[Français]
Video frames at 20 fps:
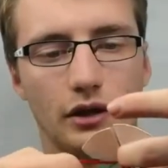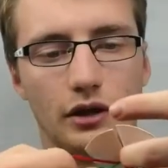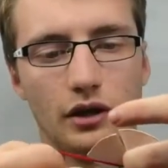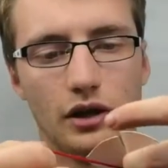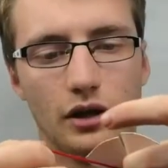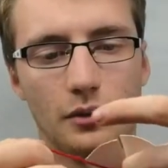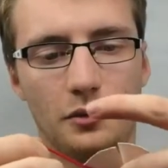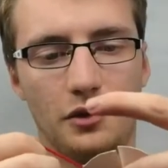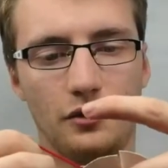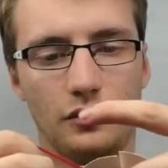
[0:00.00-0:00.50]

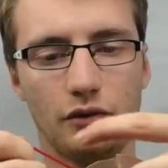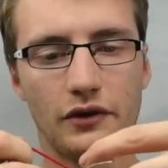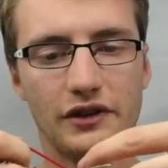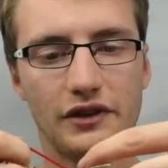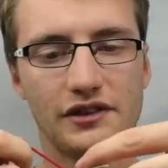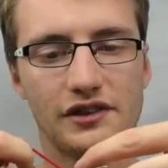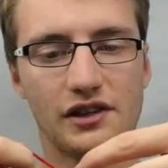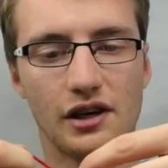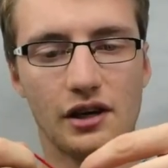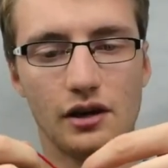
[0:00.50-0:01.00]
Puis vous faites
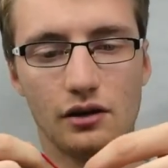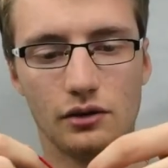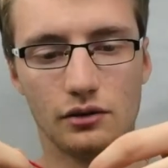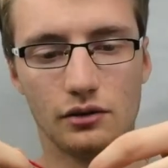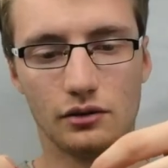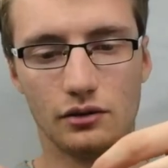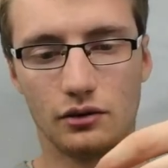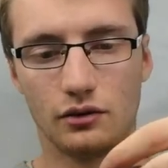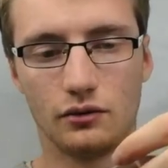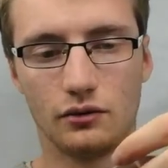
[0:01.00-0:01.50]
ça.
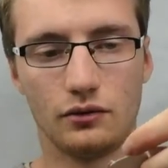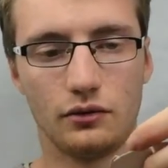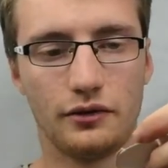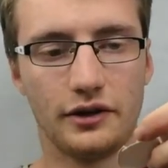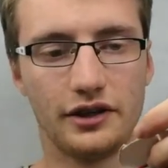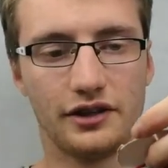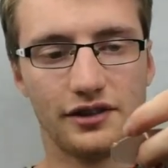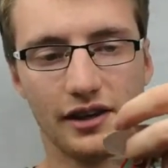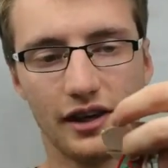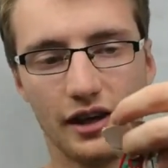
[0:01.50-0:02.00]
Vous faites
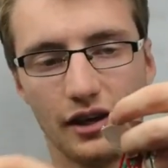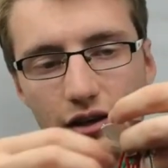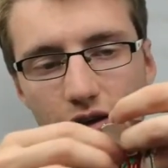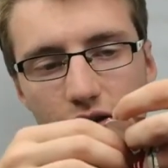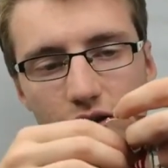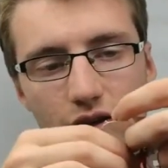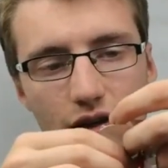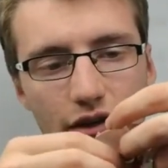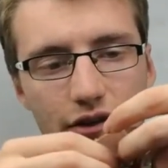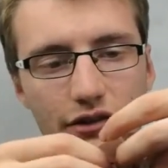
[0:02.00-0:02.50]
ça.
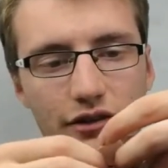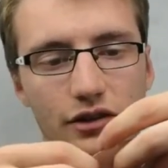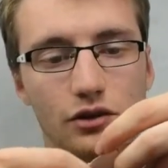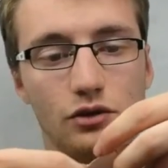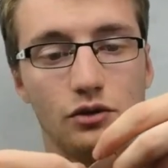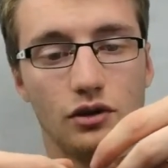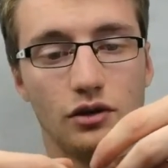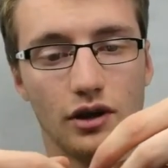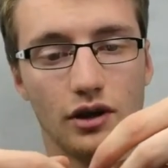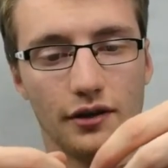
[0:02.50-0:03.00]
Ainsi
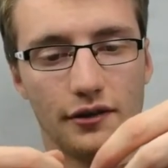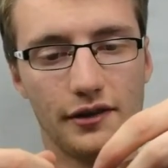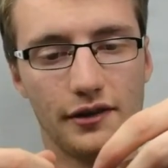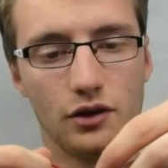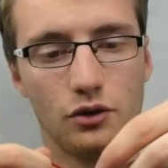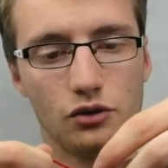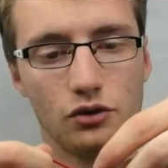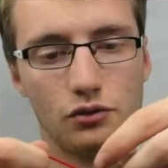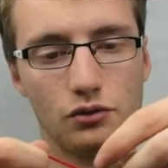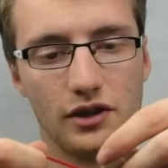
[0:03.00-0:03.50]
ainsi de
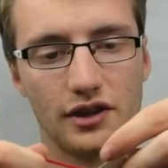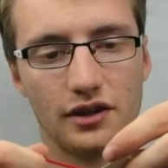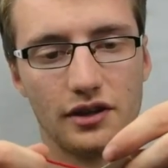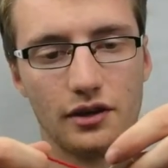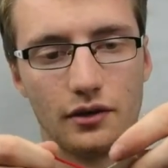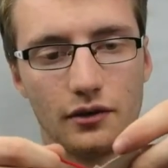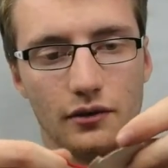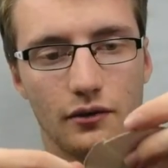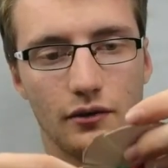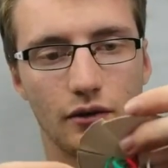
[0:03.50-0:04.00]
suite.
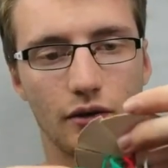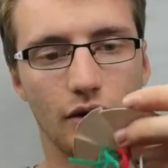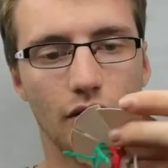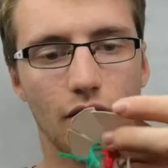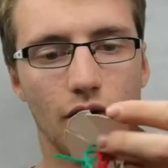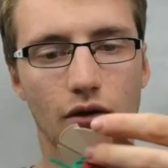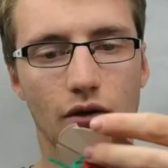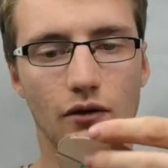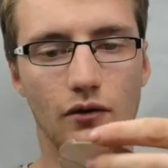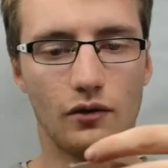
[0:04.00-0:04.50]

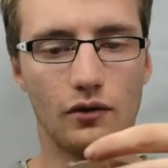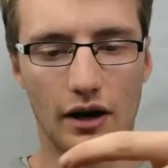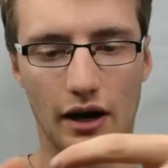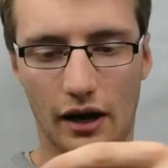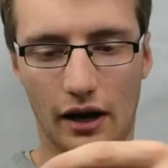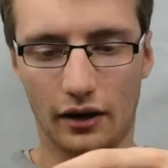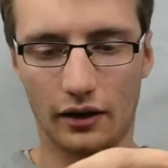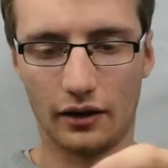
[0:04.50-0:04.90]
Voilà.